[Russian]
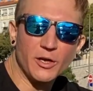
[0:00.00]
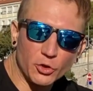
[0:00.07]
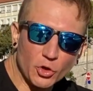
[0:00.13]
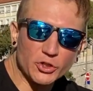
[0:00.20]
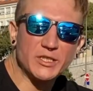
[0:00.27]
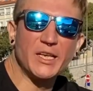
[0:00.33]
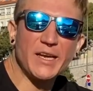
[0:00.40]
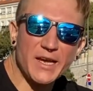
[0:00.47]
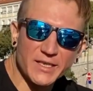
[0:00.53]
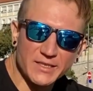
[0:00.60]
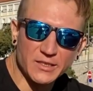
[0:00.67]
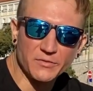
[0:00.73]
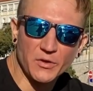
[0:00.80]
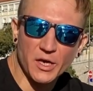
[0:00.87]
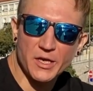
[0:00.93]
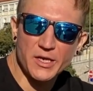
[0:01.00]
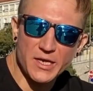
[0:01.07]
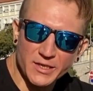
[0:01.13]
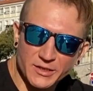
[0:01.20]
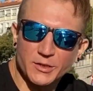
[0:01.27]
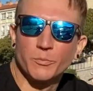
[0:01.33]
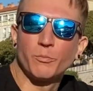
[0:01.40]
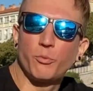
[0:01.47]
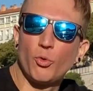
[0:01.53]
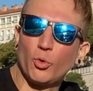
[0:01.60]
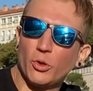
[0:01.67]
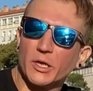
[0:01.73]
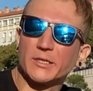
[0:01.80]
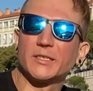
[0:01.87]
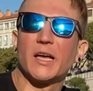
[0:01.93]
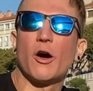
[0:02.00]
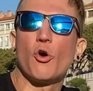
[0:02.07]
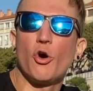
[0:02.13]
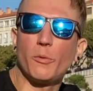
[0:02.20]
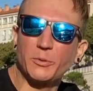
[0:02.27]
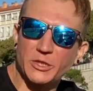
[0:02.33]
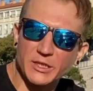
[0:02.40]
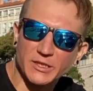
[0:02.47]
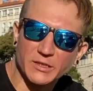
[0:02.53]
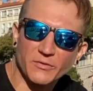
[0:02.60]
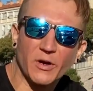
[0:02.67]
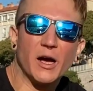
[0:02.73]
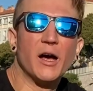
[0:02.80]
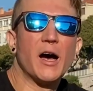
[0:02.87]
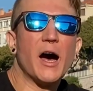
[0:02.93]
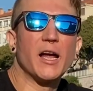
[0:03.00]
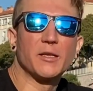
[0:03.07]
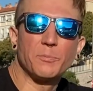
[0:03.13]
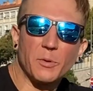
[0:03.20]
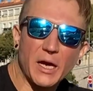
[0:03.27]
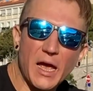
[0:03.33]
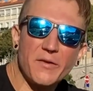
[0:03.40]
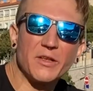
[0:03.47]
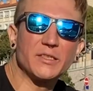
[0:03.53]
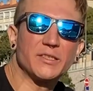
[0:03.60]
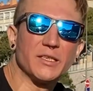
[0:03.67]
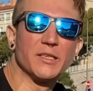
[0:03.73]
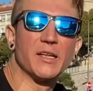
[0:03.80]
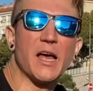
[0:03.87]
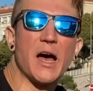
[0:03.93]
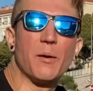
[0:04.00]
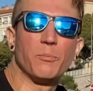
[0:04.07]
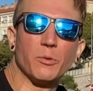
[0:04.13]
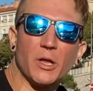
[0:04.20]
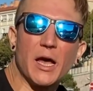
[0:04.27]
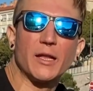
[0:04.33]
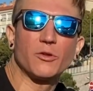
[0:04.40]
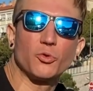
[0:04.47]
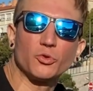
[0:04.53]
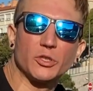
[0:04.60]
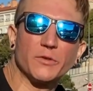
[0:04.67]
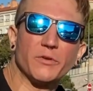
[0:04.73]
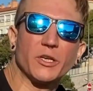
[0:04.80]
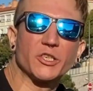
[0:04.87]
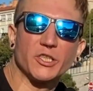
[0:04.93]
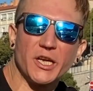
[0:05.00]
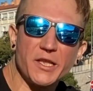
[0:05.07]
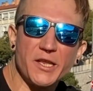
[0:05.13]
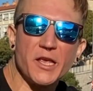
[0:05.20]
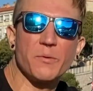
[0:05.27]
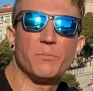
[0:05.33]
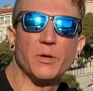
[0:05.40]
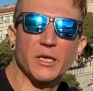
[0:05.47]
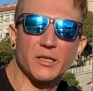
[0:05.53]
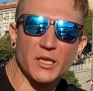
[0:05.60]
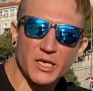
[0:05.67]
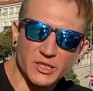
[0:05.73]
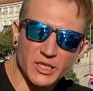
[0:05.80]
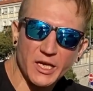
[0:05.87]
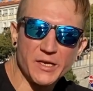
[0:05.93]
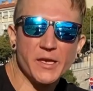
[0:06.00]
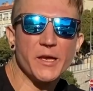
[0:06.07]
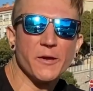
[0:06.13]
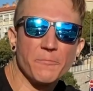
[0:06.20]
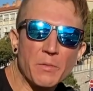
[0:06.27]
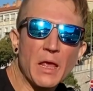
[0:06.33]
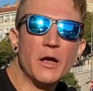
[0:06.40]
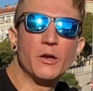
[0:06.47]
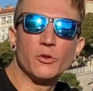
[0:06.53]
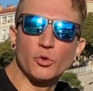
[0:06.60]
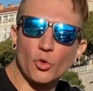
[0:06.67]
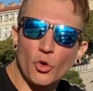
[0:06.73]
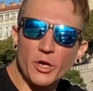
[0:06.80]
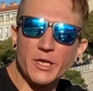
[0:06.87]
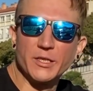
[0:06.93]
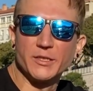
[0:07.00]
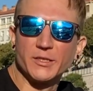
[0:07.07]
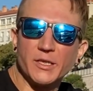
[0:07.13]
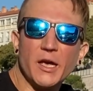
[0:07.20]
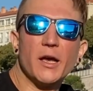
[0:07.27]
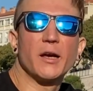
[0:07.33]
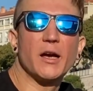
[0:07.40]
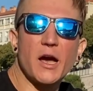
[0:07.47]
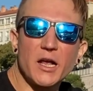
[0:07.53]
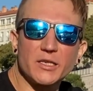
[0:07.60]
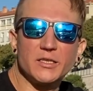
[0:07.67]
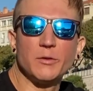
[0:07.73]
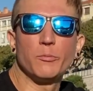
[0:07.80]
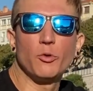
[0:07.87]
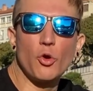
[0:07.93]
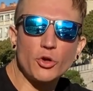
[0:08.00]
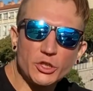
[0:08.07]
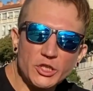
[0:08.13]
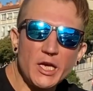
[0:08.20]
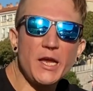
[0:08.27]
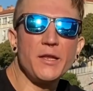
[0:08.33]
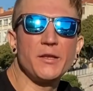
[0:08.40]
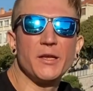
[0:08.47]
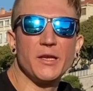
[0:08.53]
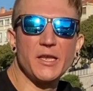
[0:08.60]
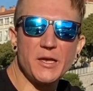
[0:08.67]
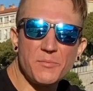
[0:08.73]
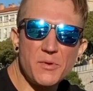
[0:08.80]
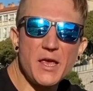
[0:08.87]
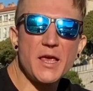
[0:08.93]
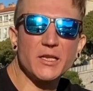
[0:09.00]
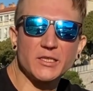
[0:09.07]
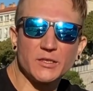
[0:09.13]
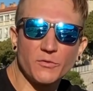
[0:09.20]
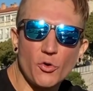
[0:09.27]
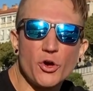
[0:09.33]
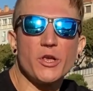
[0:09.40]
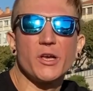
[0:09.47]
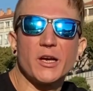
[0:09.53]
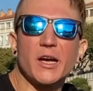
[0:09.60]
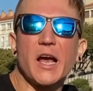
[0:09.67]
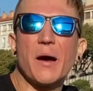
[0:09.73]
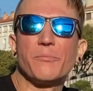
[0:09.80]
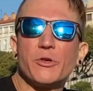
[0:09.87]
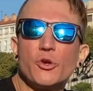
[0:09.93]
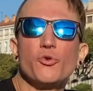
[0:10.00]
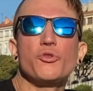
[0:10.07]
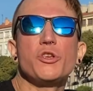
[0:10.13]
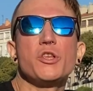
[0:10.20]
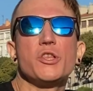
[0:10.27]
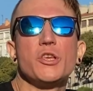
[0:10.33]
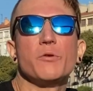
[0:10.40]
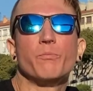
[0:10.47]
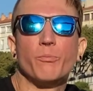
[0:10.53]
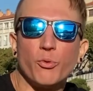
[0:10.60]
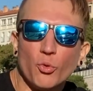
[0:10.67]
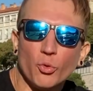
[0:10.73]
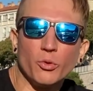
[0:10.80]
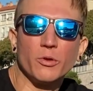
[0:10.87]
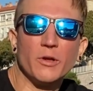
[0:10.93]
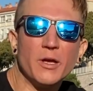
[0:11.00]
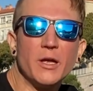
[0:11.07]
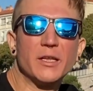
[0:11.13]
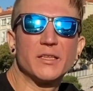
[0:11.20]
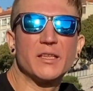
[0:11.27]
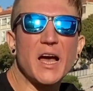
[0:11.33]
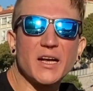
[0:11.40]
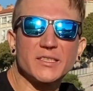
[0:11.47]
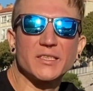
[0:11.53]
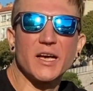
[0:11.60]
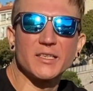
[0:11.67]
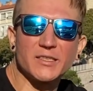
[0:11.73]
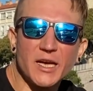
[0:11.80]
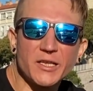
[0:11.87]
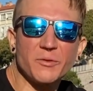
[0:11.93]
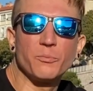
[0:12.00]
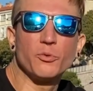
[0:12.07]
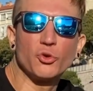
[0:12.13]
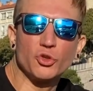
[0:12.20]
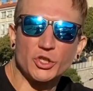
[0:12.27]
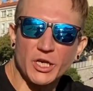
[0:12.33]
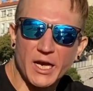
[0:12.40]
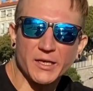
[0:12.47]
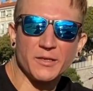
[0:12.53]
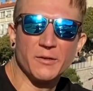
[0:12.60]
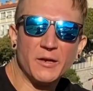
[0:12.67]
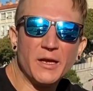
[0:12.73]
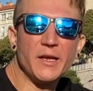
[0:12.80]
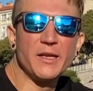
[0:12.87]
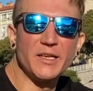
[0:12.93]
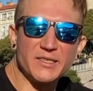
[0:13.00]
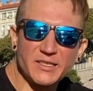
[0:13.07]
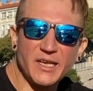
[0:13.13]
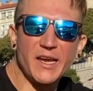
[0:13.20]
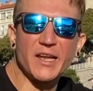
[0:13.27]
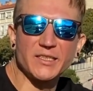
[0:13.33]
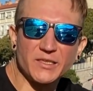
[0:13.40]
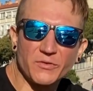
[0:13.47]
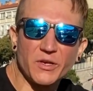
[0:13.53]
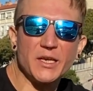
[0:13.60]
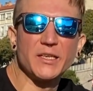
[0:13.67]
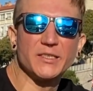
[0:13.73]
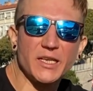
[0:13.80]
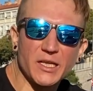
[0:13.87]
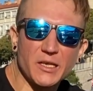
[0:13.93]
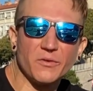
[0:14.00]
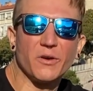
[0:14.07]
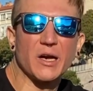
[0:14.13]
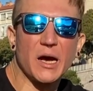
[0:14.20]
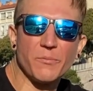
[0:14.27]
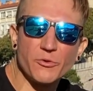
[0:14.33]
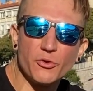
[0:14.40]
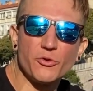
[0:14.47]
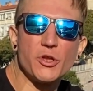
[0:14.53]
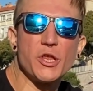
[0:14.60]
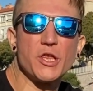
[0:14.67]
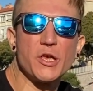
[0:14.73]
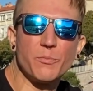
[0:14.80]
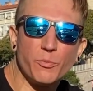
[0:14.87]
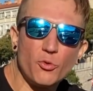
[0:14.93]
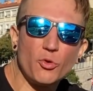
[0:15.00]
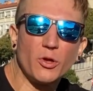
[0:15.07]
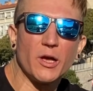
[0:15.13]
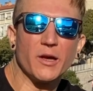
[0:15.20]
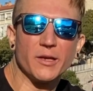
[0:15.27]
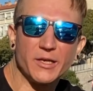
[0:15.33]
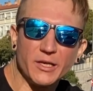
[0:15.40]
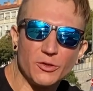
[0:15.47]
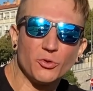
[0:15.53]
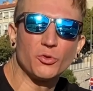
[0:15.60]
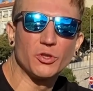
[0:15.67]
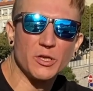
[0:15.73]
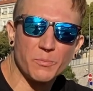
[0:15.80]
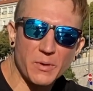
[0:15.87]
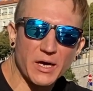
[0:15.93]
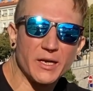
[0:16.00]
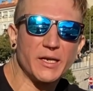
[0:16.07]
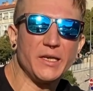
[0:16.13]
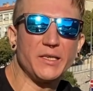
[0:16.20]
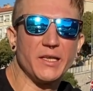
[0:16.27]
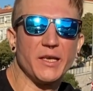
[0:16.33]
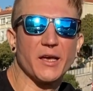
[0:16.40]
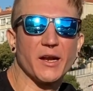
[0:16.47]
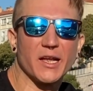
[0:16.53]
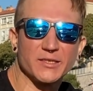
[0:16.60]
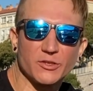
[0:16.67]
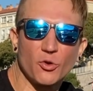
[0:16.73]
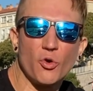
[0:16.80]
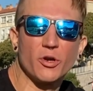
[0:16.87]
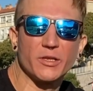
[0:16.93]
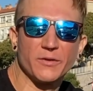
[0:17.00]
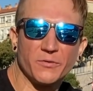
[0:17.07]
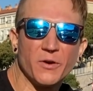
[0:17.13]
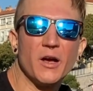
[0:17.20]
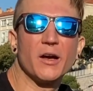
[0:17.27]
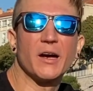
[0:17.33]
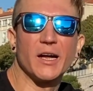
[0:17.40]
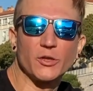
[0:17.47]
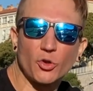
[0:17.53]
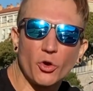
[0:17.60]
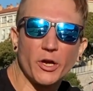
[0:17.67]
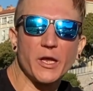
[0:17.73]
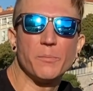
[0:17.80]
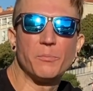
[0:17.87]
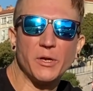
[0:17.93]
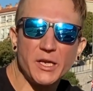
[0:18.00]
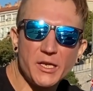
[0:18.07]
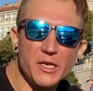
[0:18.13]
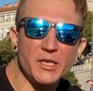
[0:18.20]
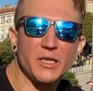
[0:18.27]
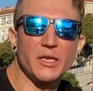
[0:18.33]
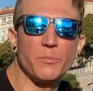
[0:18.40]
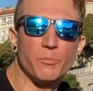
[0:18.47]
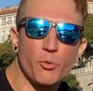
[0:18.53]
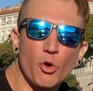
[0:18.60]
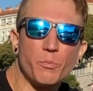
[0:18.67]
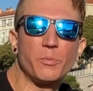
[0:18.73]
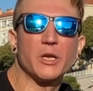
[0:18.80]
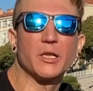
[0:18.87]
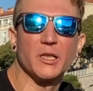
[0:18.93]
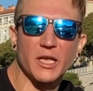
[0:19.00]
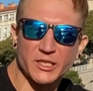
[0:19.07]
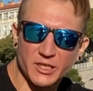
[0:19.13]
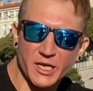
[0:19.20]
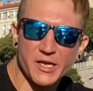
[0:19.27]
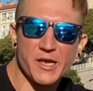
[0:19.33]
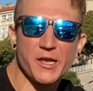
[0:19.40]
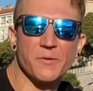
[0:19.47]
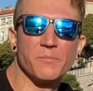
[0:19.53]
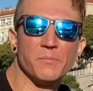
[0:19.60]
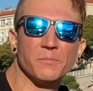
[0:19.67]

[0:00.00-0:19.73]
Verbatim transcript: то средства из пула сообщества отправятся на оплату совершения предложения. То есть Каждый блокчейн имеет свой комьюнити пул, так сказать, бюджет. И средства из этого комьюнити пула идут на покрытие расходов, которые приняты по предложениям.